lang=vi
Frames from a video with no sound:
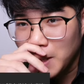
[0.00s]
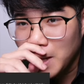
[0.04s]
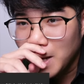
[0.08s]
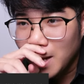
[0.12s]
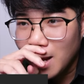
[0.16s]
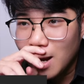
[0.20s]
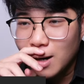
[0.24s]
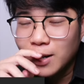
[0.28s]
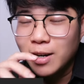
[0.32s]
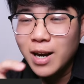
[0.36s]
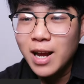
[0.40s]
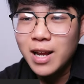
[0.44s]

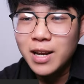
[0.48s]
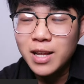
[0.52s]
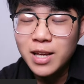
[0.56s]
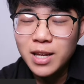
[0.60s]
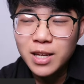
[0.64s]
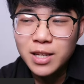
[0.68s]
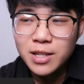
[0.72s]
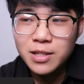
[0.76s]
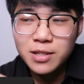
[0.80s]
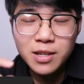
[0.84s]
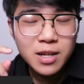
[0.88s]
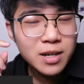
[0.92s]
thật ra
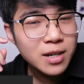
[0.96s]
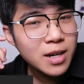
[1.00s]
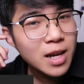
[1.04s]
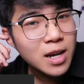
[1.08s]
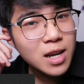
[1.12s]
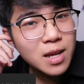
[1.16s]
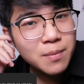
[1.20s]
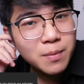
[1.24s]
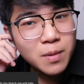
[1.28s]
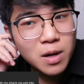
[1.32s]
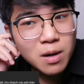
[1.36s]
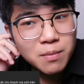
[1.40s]
thì chính cái
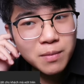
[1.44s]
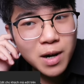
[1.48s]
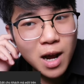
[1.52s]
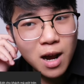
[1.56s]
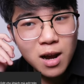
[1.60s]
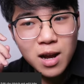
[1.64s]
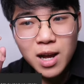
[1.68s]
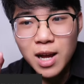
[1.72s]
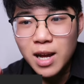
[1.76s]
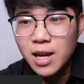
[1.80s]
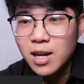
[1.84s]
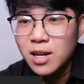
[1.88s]
clip hôm
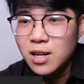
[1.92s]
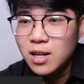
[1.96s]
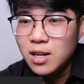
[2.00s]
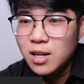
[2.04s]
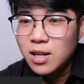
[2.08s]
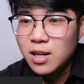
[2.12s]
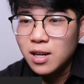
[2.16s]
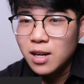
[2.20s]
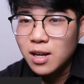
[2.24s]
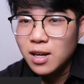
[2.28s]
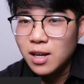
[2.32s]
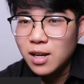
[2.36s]
đó ha
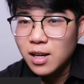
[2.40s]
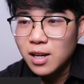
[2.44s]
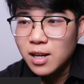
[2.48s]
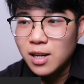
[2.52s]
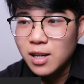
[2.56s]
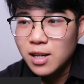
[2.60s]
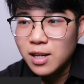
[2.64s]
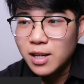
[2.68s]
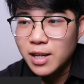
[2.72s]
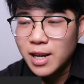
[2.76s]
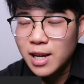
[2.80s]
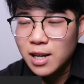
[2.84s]

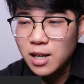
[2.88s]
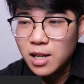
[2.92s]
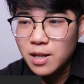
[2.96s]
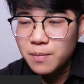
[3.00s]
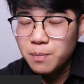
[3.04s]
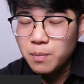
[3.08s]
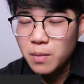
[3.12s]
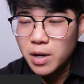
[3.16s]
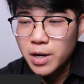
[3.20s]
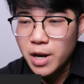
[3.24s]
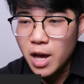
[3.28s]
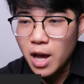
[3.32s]
uh, cái
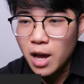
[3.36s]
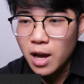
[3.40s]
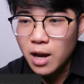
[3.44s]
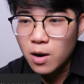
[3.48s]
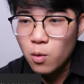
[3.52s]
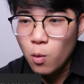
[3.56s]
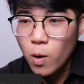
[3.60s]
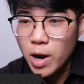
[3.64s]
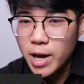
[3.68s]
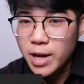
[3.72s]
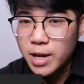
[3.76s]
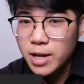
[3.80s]
clip mà để
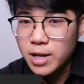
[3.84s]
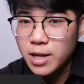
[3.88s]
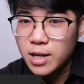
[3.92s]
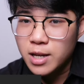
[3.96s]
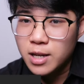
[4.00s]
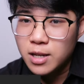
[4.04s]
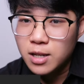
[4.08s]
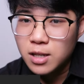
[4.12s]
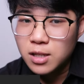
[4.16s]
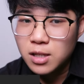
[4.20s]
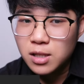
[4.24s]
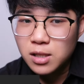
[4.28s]

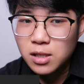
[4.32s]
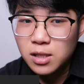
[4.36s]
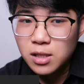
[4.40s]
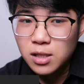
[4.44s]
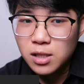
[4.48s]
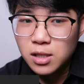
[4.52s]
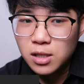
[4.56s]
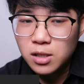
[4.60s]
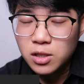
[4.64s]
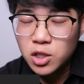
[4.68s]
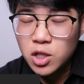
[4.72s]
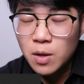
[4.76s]
quay uh,
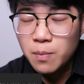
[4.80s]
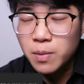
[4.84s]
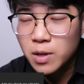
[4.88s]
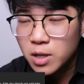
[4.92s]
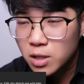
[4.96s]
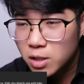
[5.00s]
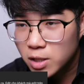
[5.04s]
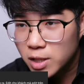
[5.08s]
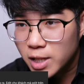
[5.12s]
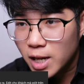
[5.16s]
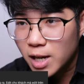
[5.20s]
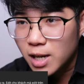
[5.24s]
ờ, dốc
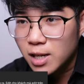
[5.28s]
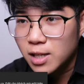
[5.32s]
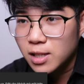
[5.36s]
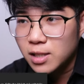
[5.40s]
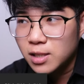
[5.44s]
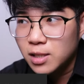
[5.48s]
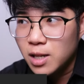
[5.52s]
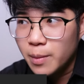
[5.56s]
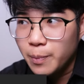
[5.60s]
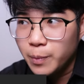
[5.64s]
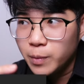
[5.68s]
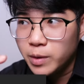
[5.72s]
cưới á
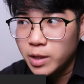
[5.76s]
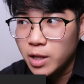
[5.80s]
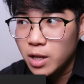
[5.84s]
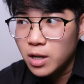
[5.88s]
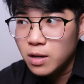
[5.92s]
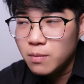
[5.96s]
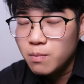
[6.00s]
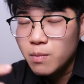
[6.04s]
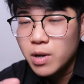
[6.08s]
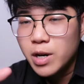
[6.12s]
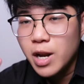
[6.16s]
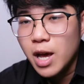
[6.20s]
clip
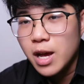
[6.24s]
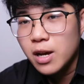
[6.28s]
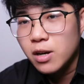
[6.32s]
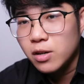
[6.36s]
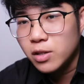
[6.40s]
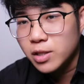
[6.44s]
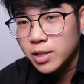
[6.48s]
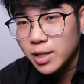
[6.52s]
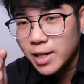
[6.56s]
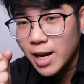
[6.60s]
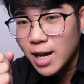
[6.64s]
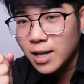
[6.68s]
chính mà để
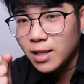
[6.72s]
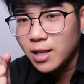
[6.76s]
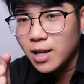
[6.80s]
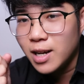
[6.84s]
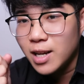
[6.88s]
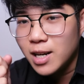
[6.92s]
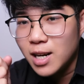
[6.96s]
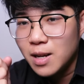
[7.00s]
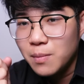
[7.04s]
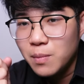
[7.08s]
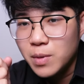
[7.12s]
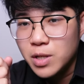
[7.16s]
gửi cho khách
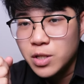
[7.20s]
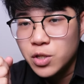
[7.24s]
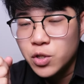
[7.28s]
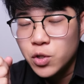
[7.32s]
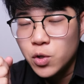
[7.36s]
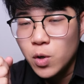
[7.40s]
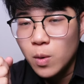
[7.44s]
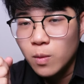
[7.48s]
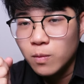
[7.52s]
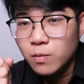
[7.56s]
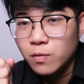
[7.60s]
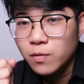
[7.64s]
á là mình sử
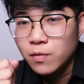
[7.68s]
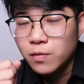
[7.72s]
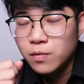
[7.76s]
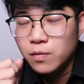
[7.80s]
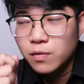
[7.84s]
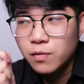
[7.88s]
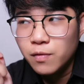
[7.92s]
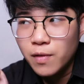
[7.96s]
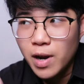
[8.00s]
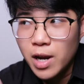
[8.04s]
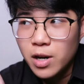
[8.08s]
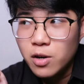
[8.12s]
dụng
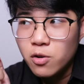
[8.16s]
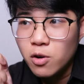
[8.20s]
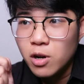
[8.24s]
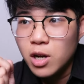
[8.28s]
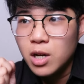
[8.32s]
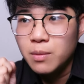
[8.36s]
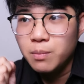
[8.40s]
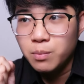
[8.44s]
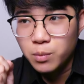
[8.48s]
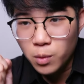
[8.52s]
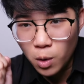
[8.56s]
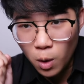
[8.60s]
Final
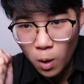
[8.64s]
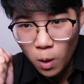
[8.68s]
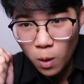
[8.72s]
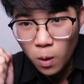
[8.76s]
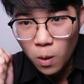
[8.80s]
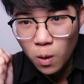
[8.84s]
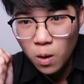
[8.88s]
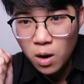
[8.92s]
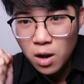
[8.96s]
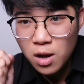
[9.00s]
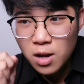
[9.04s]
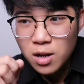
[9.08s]
Cut
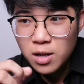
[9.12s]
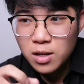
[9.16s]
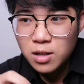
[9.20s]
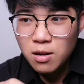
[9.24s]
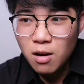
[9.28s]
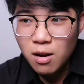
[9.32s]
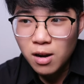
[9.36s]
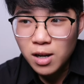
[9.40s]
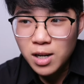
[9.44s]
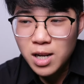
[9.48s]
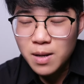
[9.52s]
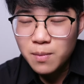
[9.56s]
Pro
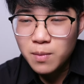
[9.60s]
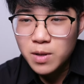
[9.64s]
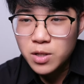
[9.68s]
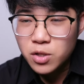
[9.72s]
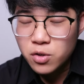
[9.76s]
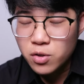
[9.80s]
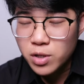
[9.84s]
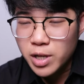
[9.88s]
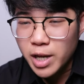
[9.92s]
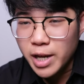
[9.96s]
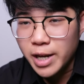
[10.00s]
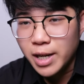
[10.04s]
còn cái clip mà
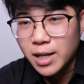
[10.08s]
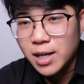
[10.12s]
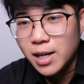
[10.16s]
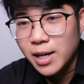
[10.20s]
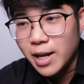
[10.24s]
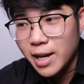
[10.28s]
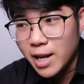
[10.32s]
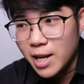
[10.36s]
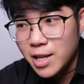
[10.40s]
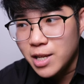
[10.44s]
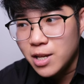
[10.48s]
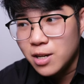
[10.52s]
sự kiện là
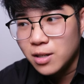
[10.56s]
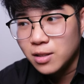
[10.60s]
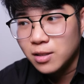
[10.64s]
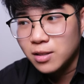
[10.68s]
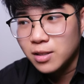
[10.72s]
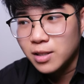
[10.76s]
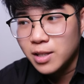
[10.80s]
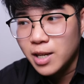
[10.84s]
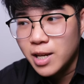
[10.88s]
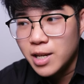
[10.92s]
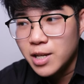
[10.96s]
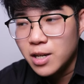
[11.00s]
nghĩa
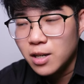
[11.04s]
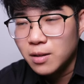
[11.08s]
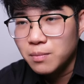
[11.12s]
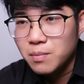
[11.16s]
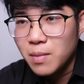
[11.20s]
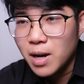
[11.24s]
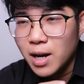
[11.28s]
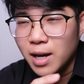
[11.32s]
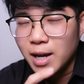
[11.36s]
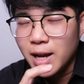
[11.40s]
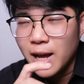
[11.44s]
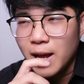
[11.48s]
dựng nghĩa dựng
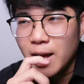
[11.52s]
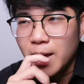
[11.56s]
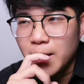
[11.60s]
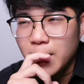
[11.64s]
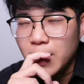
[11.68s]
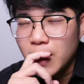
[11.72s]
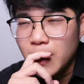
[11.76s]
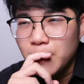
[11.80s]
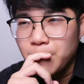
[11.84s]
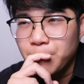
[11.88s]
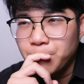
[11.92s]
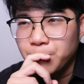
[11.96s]
bằng cái
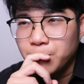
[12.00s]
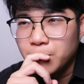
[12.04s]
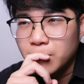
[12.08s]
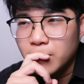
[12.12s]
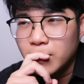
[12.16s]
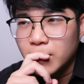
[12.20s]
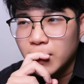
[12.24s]
um,